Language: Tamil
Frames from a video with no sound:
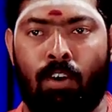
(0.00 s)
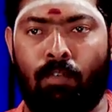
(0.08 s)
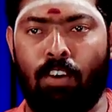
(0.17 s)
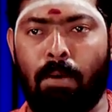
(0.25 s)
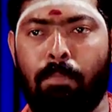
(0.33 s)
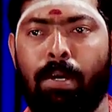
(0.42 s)

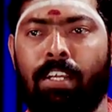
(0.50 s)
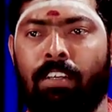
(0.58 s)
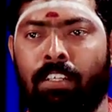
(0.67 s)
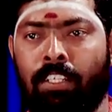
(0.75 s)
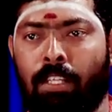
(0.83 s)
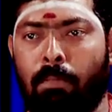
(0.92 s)
எவ்வளோ பேர்
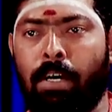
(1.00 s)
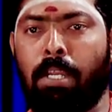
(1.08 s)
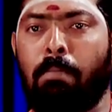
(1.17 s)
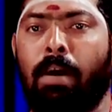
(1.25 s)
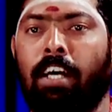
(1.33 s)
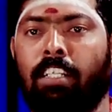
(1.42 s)
இந்த மாதிரி
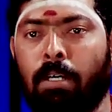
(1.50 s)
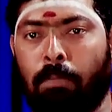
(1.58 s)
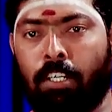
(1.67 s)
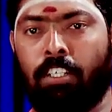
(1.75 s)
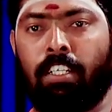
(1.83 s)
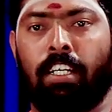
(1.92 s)

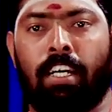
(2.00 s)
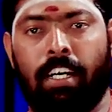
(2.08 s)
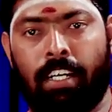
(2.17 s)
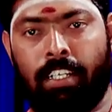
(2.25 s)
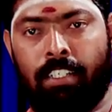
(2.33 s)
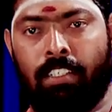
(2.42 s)

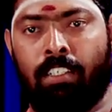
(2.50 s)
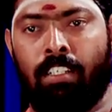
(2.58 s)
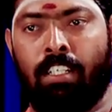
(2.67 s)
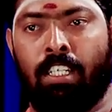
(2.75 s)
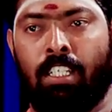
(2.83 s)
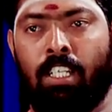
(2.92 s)
பாதிக்கப்பட்டுட்ருக்காங்க
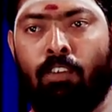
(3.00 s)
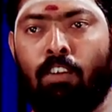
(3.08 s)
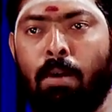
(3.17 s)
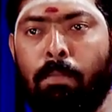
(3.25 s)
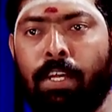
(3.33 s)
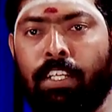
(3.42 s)

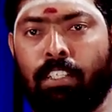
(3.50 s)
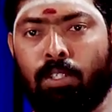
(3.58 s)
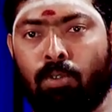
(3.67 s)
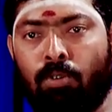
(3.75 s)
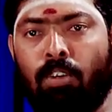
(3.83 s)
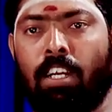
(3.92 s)
எவ்வளோ பேர் இந்த
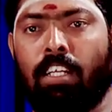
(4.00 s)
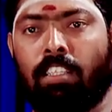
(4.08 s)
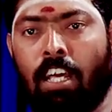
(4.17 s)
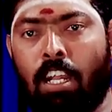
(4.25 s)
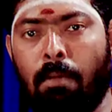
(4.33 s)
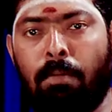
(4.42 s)
சூழ்நிலை
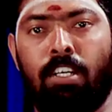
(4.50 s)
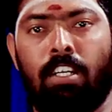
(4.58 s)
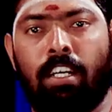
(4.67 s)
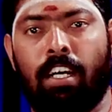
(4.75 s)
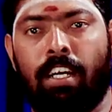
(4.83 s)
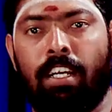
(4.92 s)

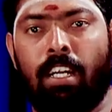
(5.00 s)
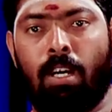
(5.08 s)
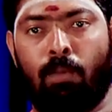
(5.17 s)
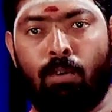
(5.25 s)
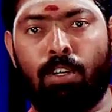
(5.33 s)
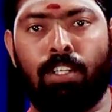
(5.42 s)
தள்ளப்பட்டுட்ருக்காங்கன்னு
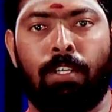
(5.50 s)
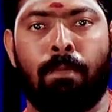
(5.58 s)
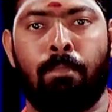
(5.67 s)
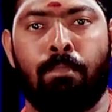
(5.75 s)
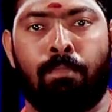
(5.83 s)
நான் உணர்ந்து